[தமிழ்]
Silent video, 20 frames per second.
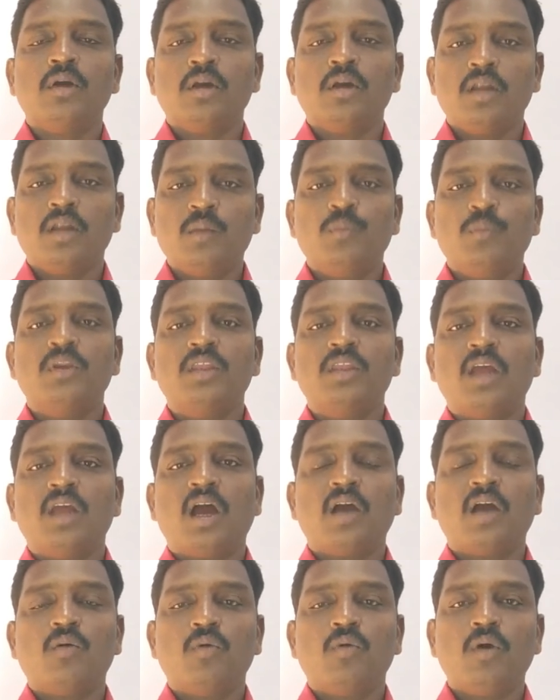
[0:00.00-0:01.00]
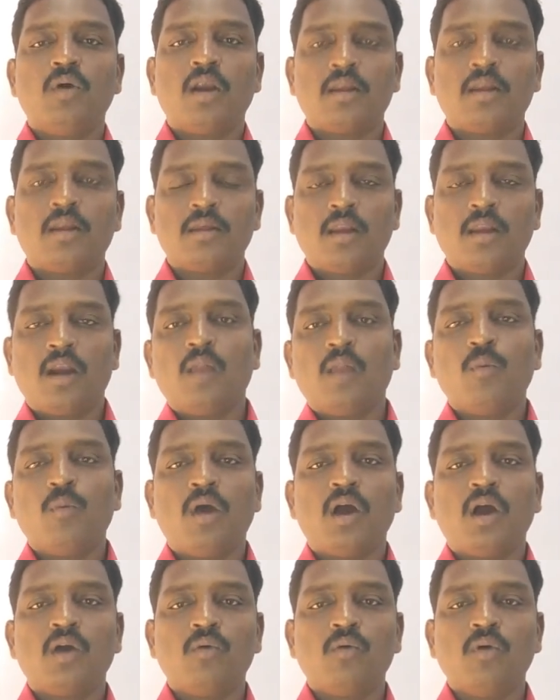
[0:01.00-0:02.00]
நிம்மதியாகவோ அல்லது
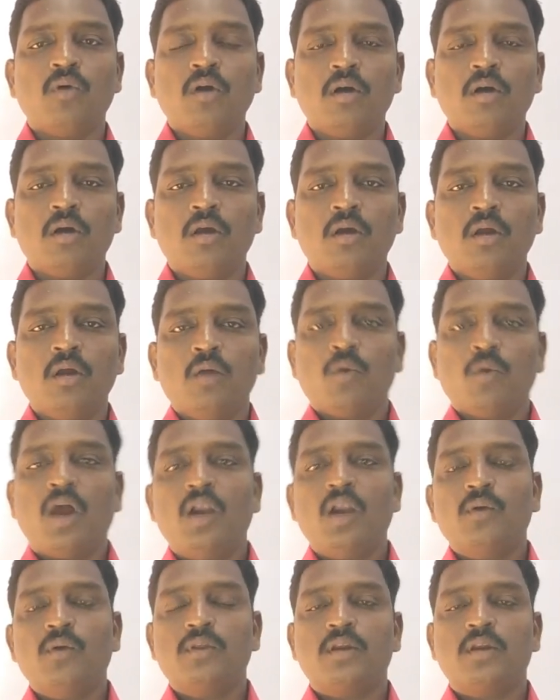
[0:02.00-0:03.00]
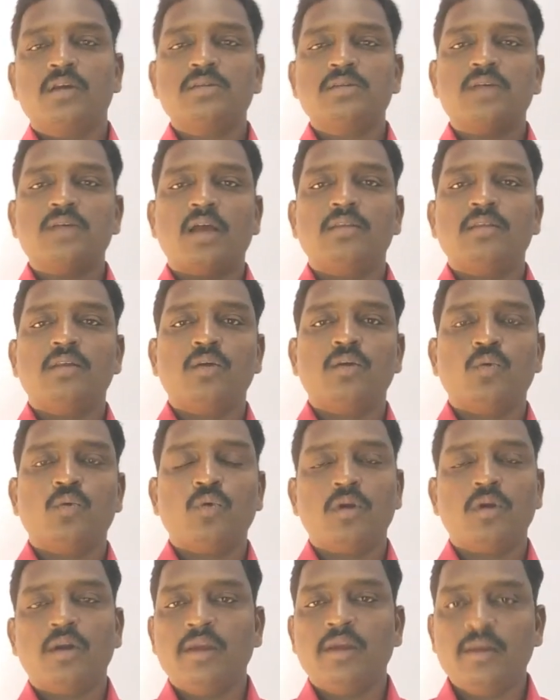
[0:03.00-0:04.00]
நலமாகவோ வாழ்வதற்கு
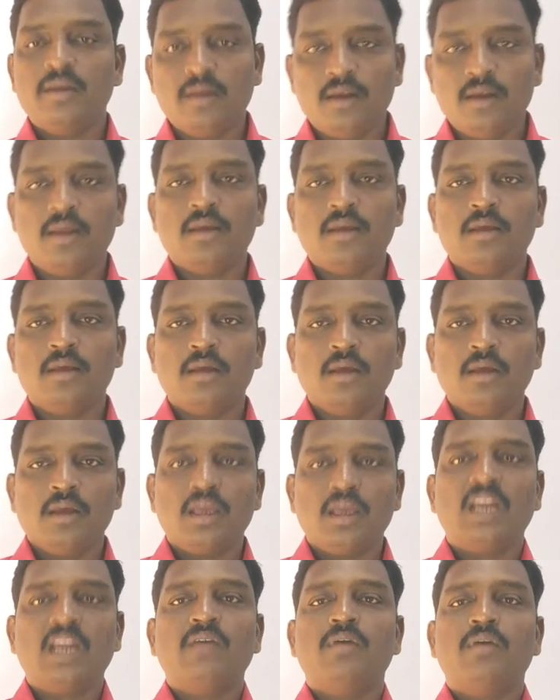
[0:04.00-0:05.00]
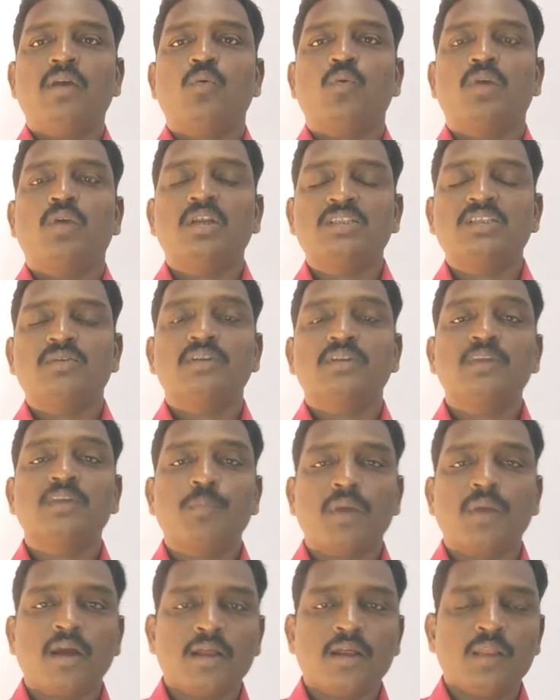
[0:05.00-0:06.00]
சாத்தியக்கூறுகளே இல்லை எனவே உணர்ச்சி
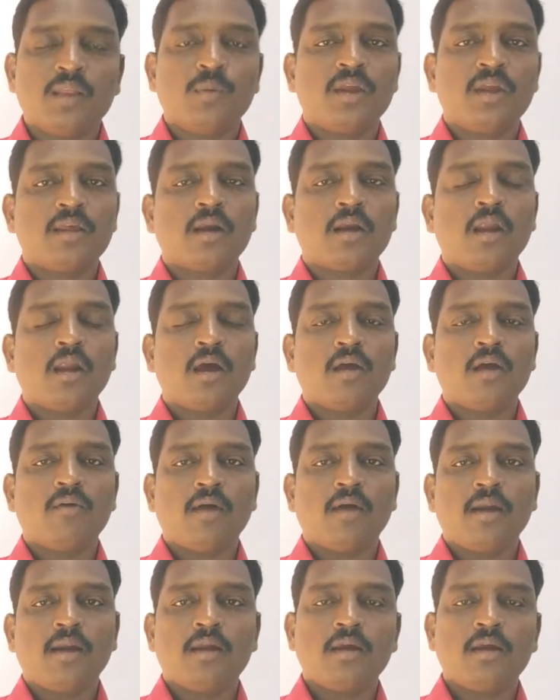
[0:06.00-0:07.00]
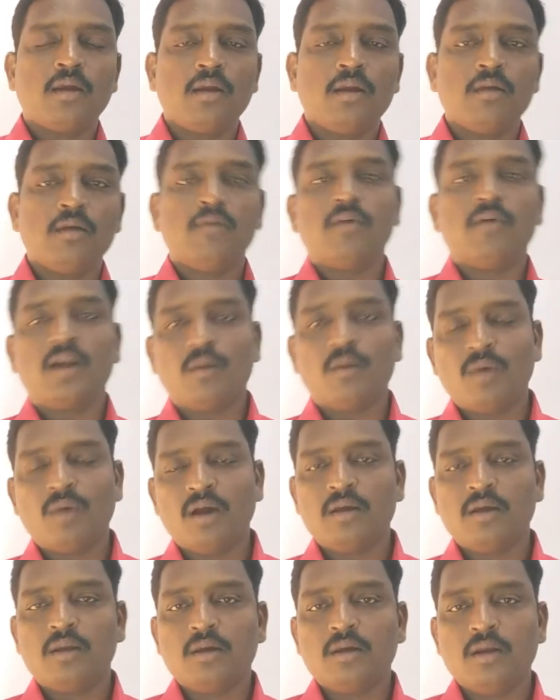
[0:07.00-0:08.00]
வசப்படாத மனிதர்களாக வாழுங்கள்
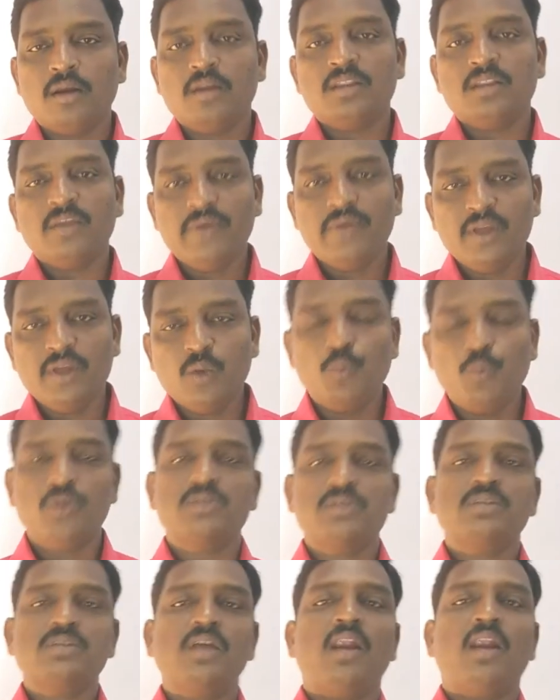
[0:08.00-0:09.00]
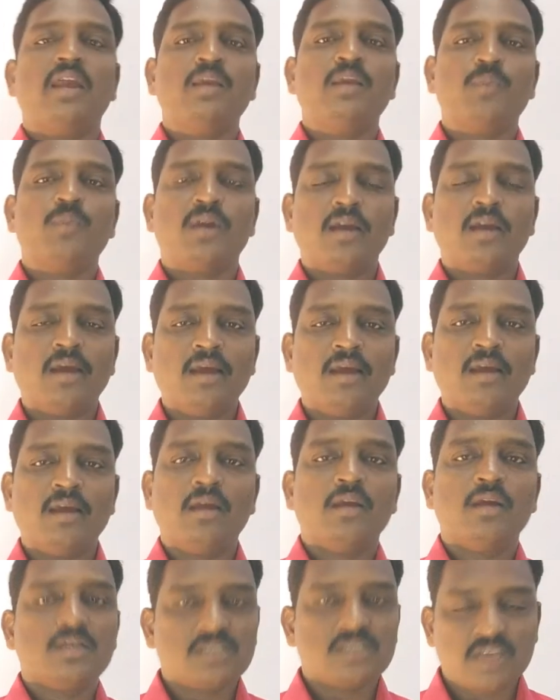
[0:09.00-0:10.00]
வளமாக இருங்கள் இந்த வீடியோ பிடிச்சிருந்தால் லைக் பண்ணுங்கள்
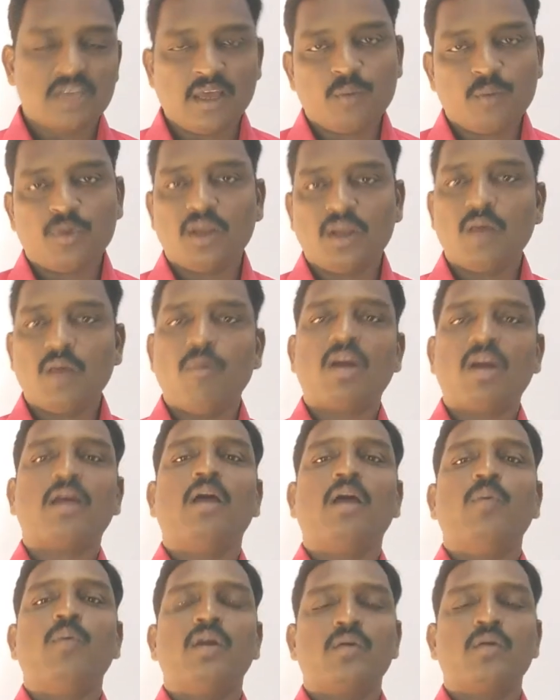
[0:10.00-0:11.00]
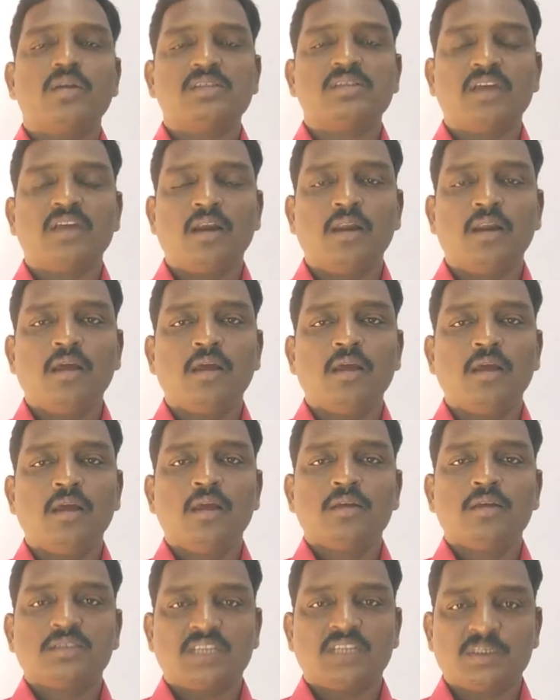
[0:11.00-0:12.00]
ஷேர் பண்ணுங்கள் மறக்காமல் என்னுடைய சேனலை
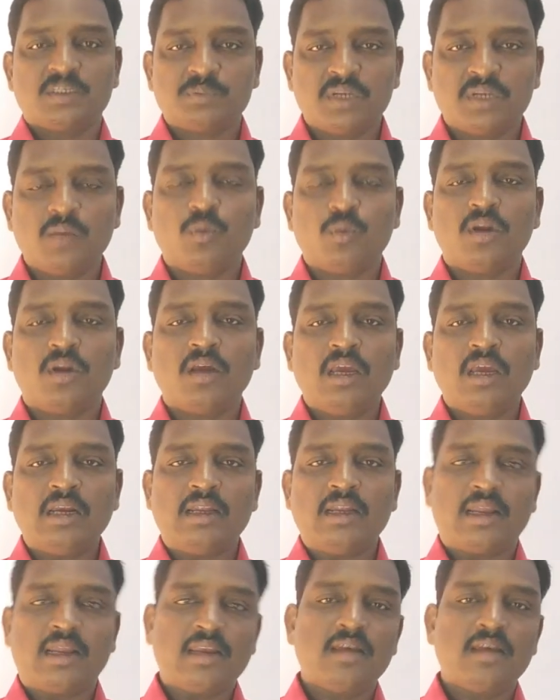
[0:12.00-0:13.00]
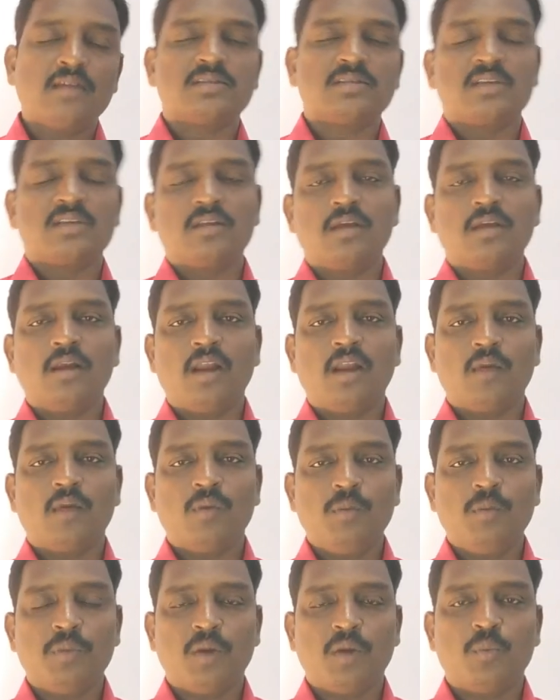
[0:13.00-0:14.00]
சப்ஸ்கிரைப் பண்ணுங்கள் நிறைய செய்திகளை
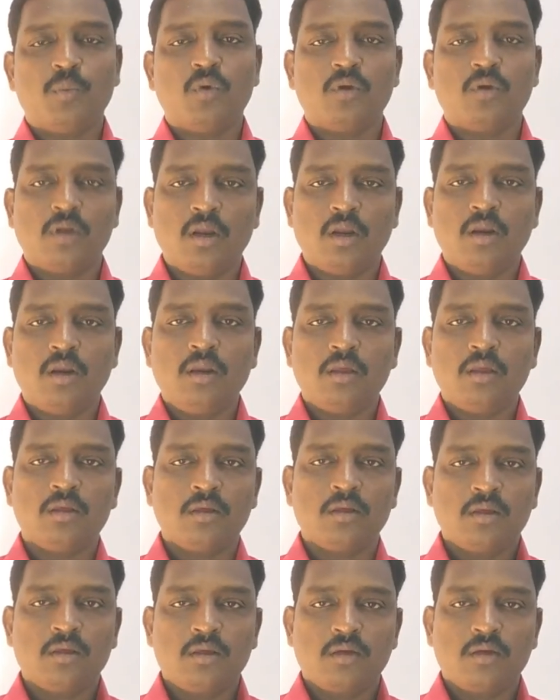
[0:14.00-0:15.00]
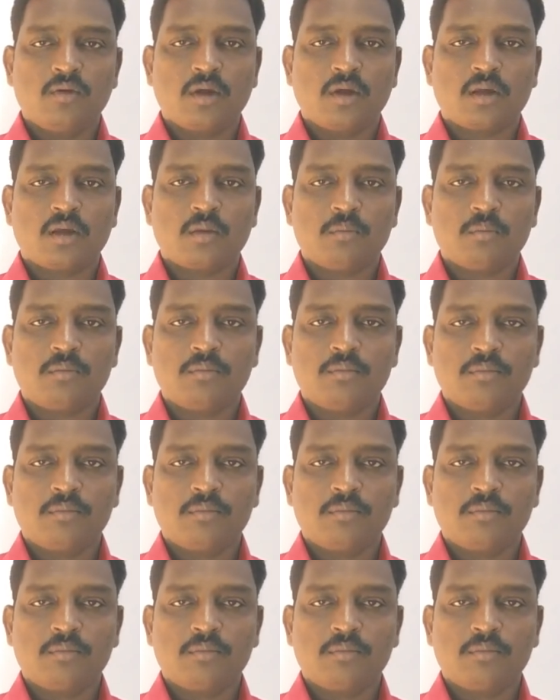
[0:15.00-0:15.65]
நாம் பார்ப்போம் நன்றி வணக்கம்